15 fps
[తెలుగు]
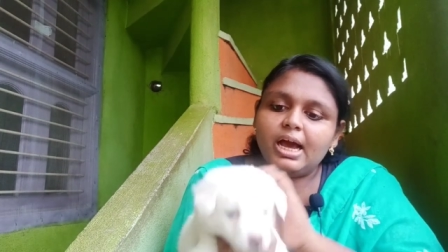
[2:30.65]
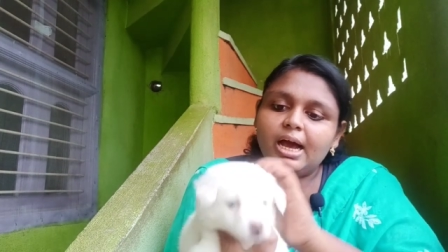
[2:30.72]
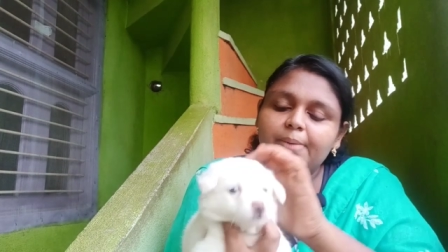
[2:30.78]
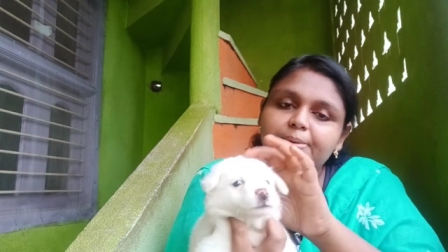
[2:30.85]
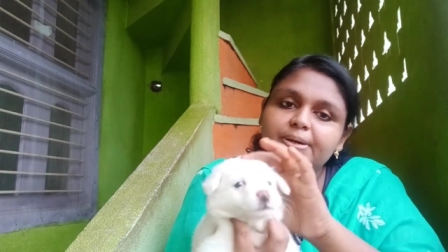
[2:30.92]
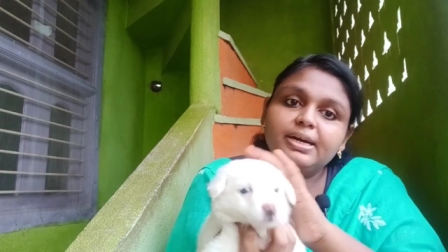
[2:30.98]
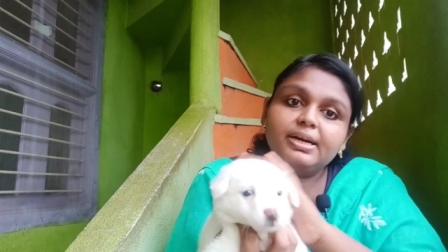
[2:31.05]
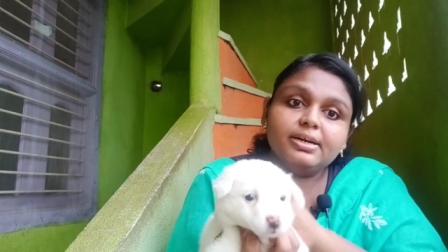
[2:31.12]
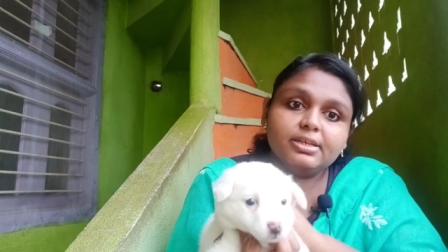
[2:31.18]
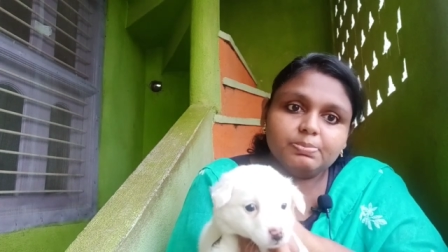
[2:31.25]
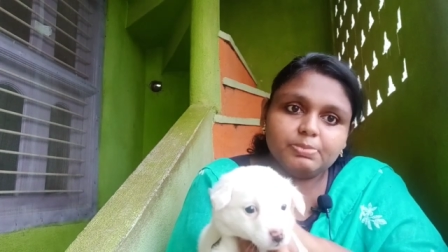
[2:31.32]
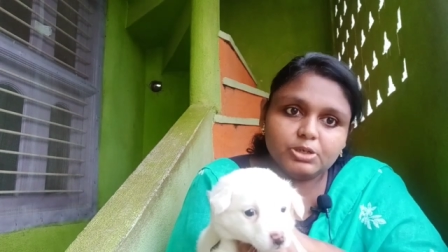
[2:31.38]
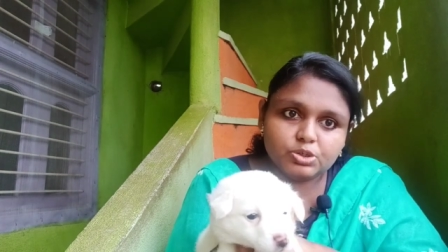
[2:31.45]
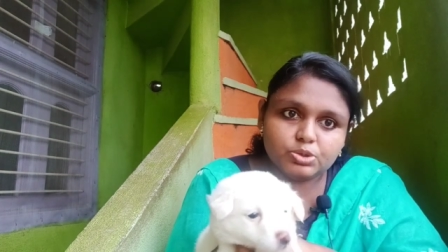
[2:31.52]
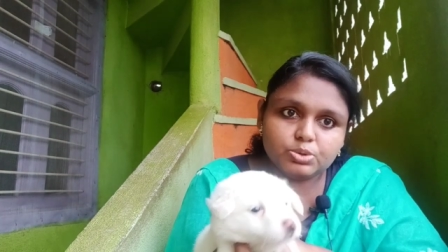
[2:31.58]
ఆ బ్రీడ్ అనేది
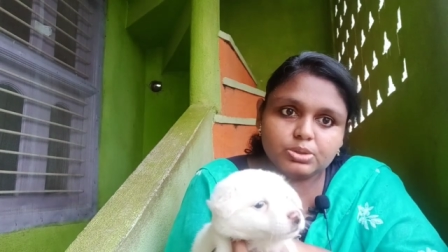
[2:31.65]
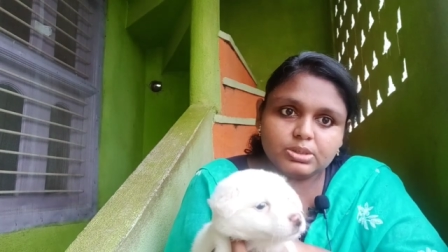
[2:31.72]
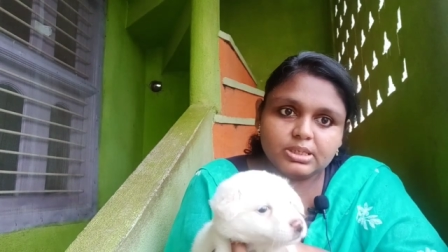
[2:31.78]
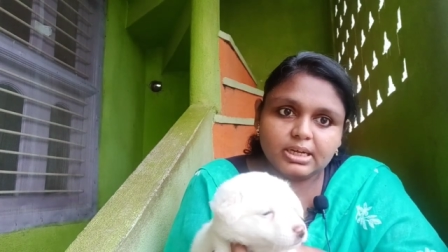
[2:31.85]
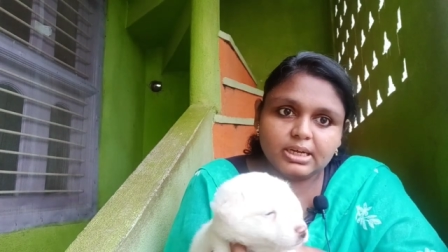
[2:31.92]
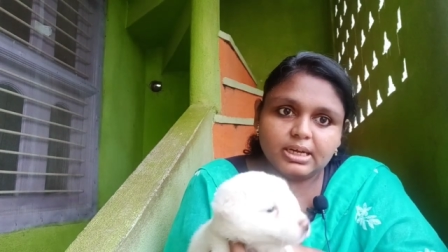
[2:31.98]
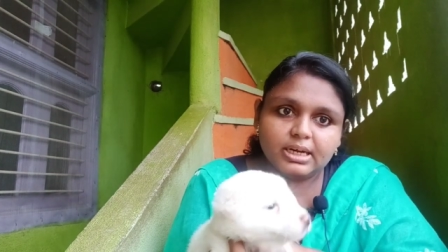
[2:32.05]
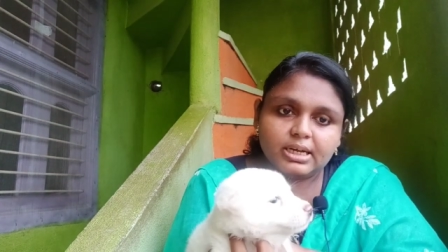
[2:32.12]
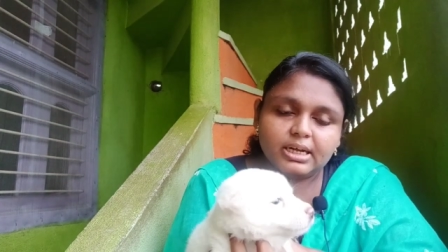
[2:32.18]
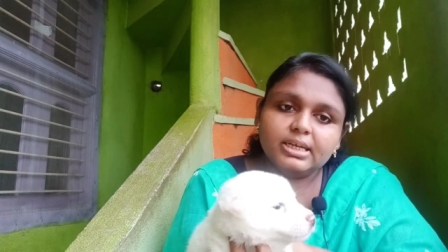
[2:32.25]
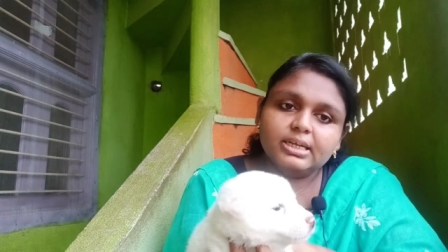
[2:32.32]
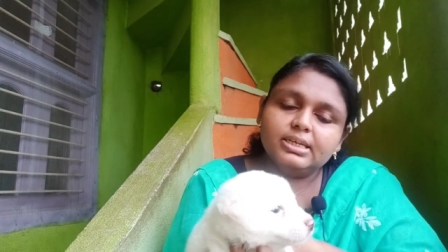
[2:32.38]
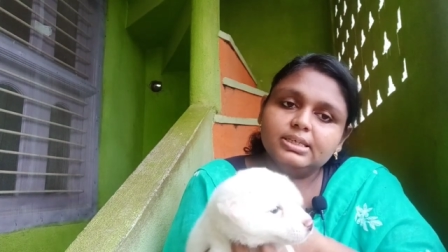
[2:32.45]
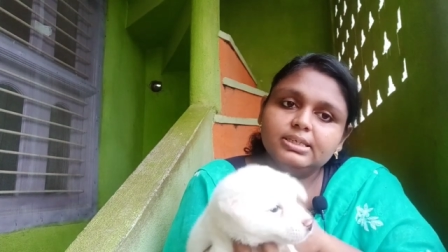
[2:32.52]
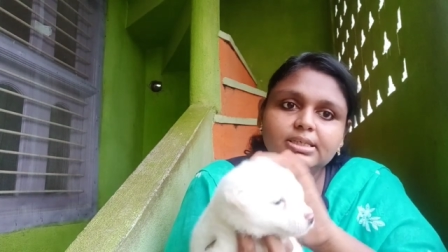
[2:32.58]
మీరు చూస్తే కనుక
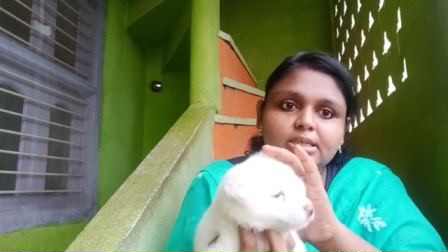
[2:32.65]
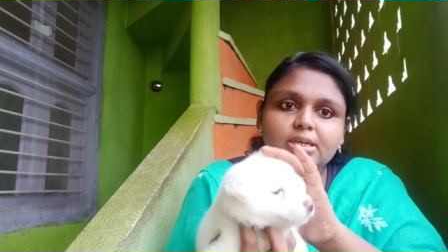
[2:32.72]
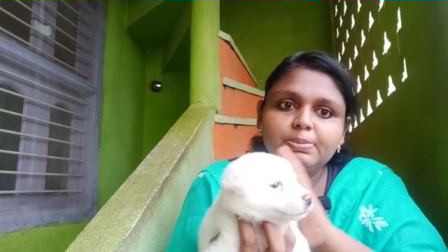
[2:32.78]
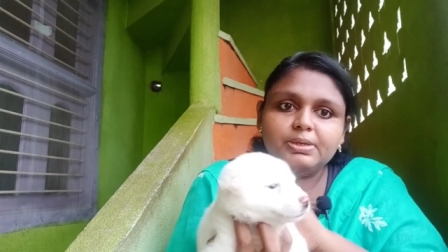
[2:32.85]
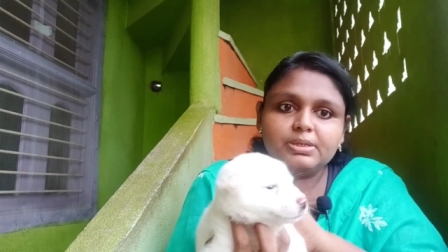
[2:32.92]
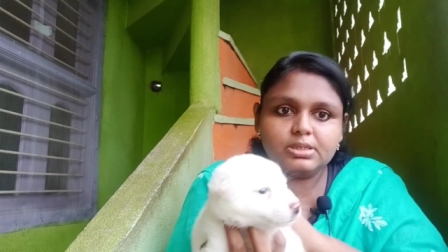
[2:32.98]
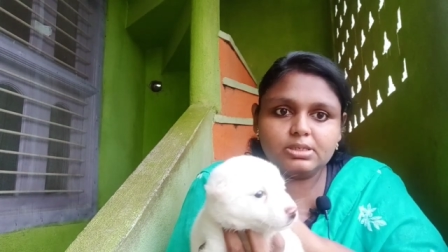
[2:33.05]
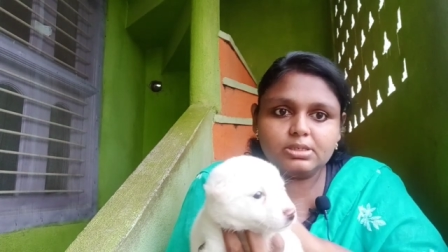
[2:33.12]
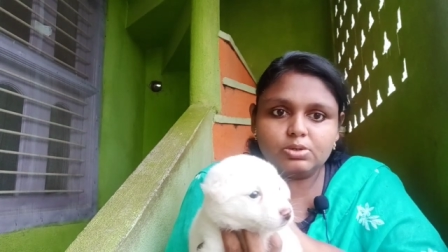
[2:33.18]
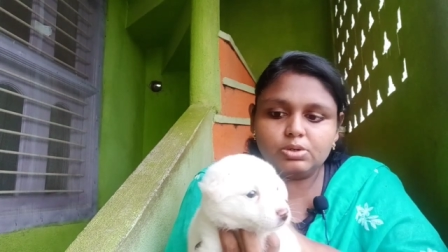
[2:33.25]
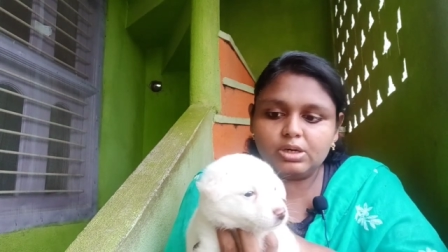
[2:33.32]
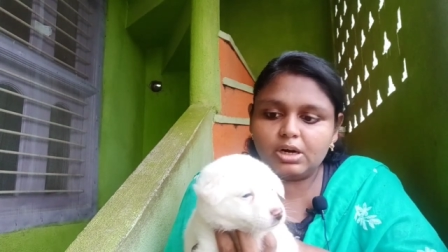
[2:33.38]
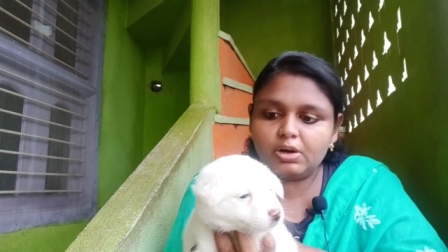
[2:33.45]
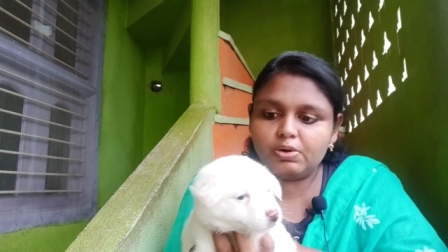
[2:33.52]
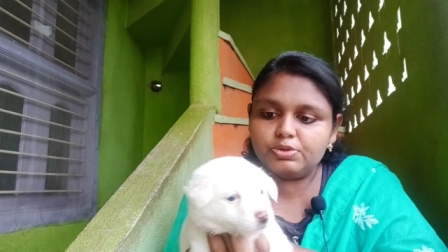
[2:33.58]
ఈజీగా మీరు
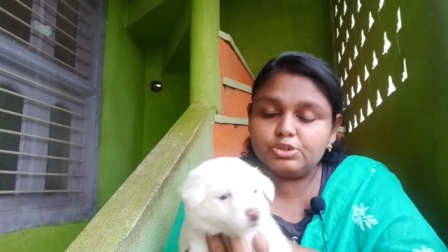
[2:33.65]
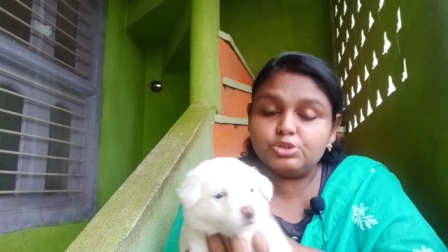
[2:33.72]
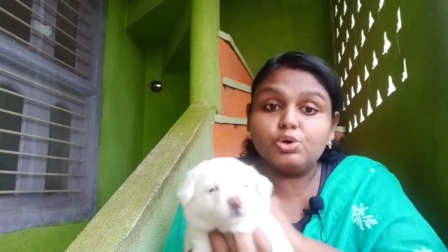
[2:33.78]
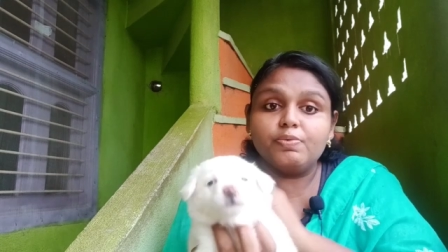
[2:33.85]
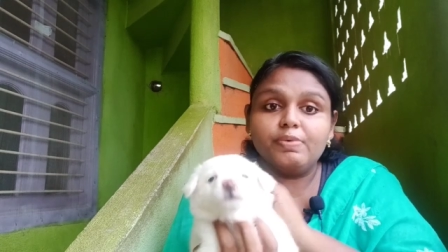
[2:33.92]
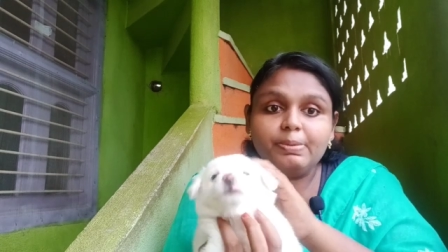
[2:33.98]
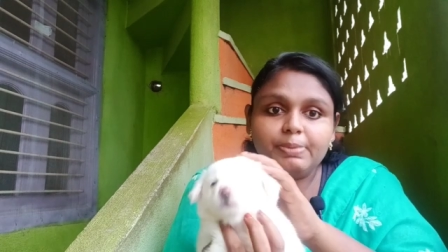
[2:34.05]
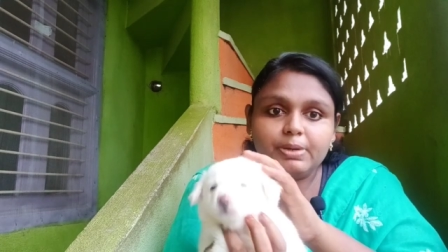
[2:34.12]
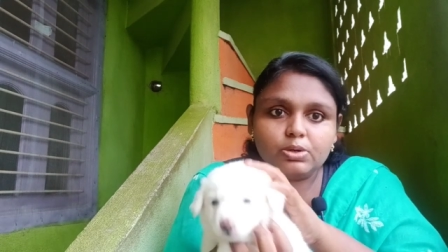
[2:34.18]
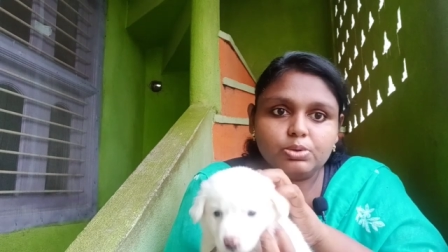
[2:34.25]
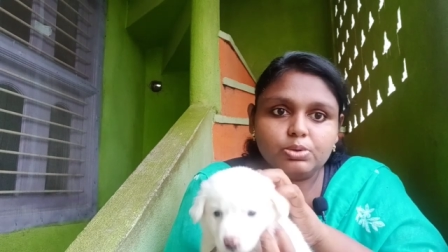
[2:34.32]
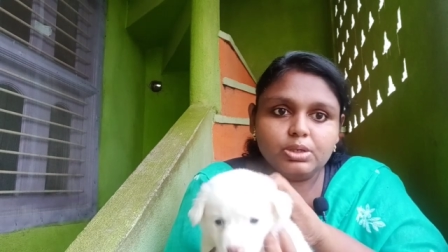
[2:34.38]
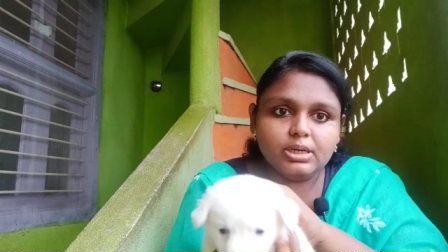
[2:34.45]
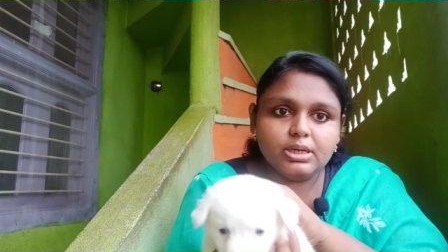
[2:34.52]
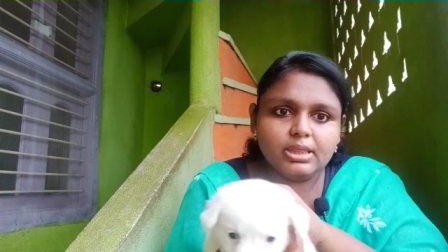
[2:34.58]
తీసుకుని రావచ్చు ఒకవేళ మీరు
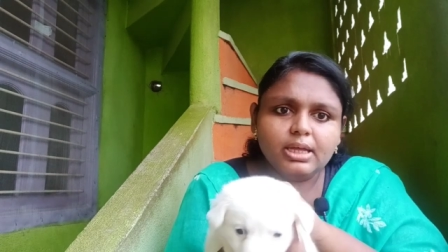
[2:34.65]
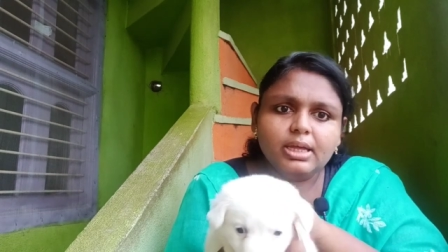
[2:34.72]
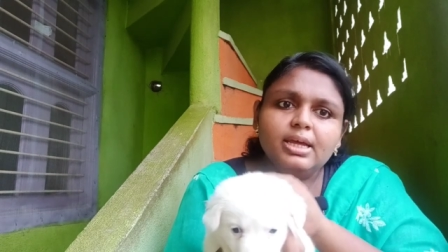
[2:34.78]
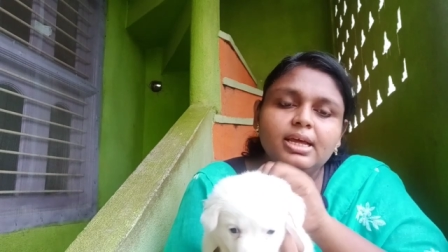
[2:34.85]
కుదిరితే